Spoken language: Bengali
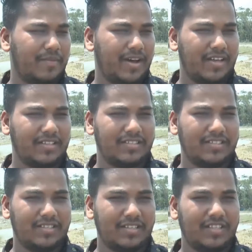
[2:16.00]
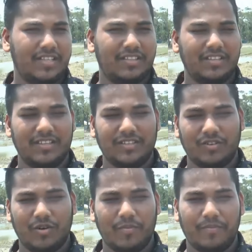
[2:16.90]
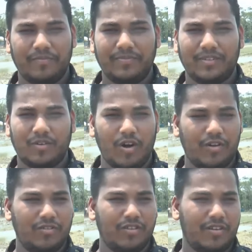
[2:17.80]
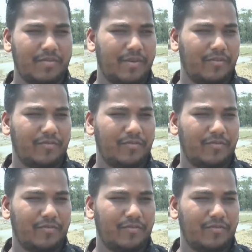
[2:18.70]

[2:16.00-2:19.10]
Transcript: মাছ ইত্যাদি ইত্যাদি সব ক্ষয়ক্ষতি হয় ব্যাপক